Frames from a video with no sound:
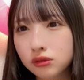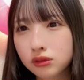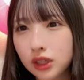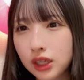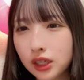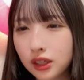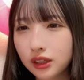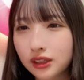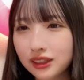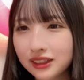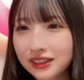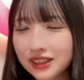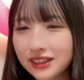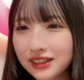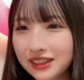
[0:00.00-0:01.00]
ねえ
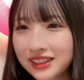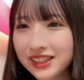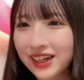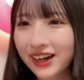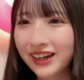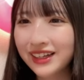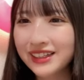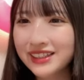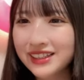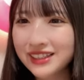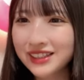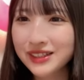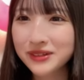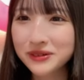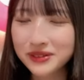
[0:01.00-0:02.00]
3月から編集
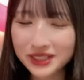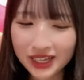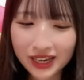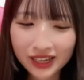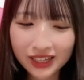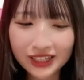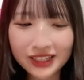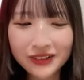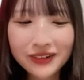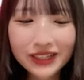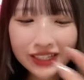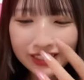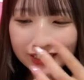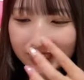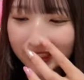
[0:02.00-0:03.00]
してますえたま
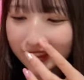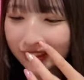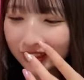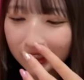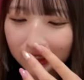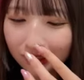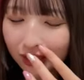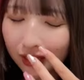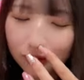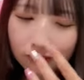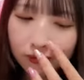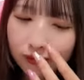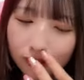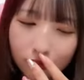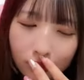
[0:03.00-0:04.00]
にしてくれてるえ
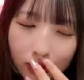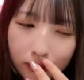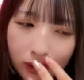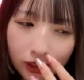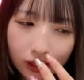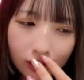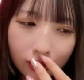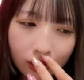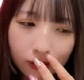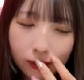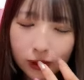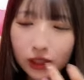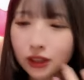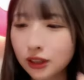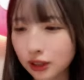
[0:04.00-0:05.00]
うんたまにでも
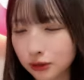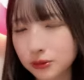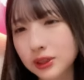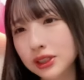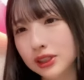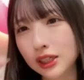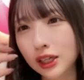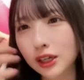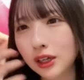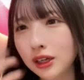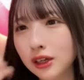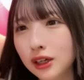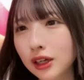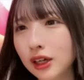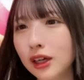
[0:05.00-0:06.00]
いいんだよ別に
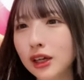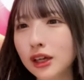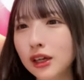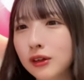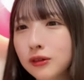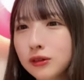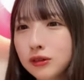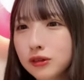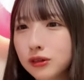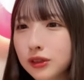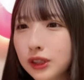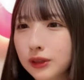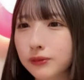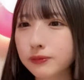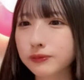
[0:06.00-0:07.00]
本当
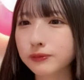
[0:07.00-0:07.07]
に